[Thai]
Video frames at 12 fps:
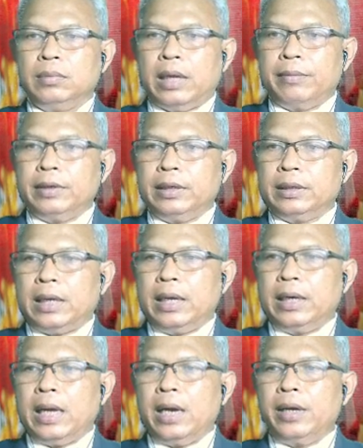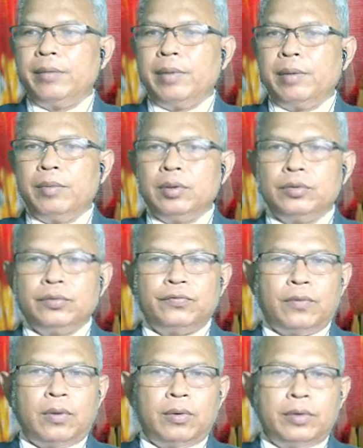ในประเทศไทยนั้น remember to
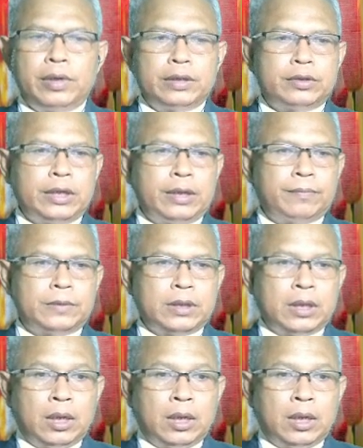follow this tips